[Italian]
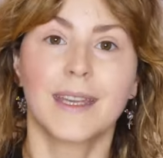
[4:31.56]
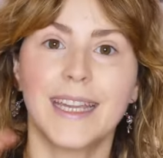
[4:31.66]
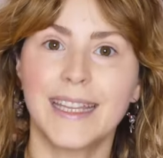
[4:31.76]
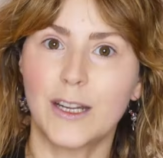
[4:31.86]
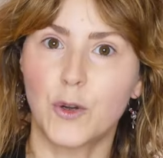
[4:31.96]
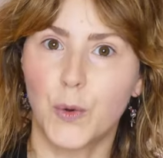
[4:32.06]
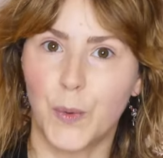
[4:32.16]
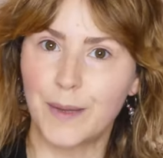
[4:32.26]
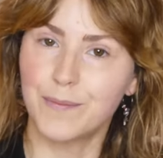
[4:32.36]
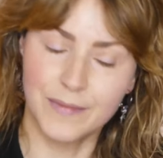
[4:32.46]
Ed ecco
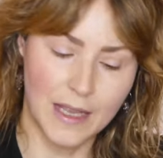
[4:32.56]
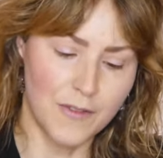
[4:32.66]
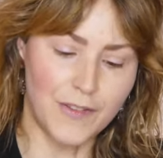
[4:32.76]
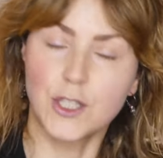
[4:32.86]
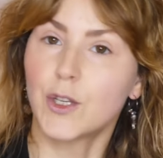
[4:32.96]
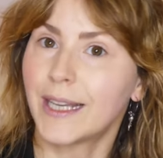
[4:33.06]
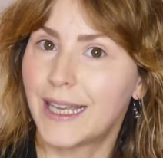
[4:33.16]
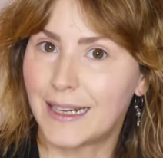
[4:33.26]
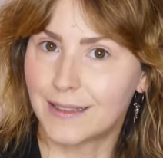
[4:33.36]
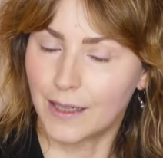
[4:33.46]
qui, faccio
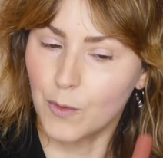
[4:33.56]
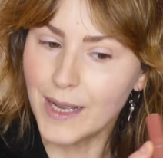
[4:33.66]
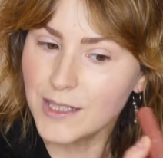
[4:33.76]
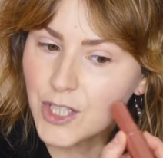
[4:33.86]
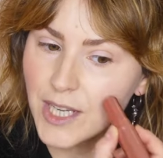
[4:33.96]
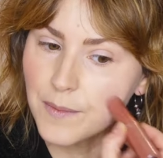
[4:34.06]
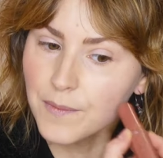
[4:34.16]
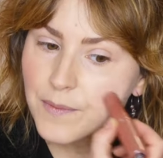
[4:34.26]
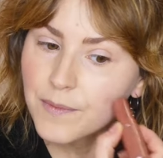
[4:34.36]
anche l'altra guancia